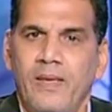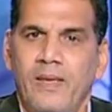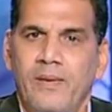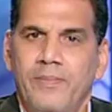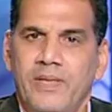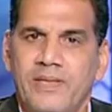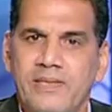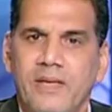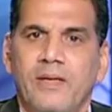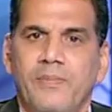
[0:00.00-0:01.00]

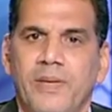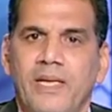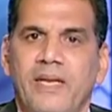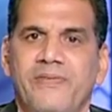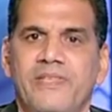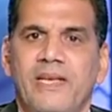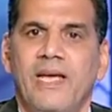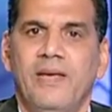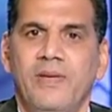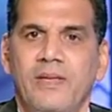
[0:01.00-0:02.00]
بيتسرب إلى نفس
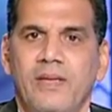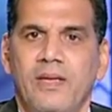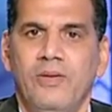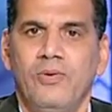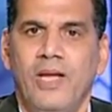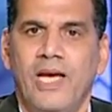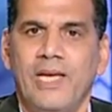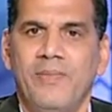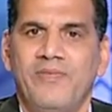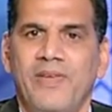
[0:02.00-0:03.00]
اللاعبين أنه
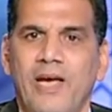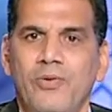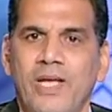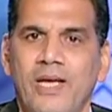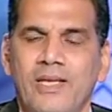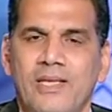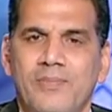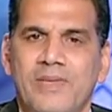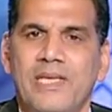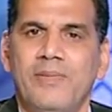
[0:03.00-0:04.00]
الحكم انفعاله ده
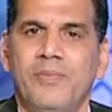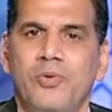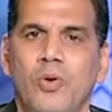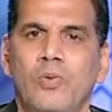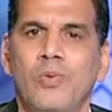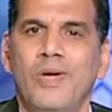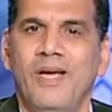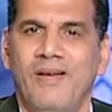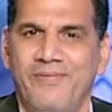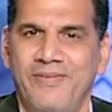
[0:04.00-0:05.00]
بسبب ان هو وقع في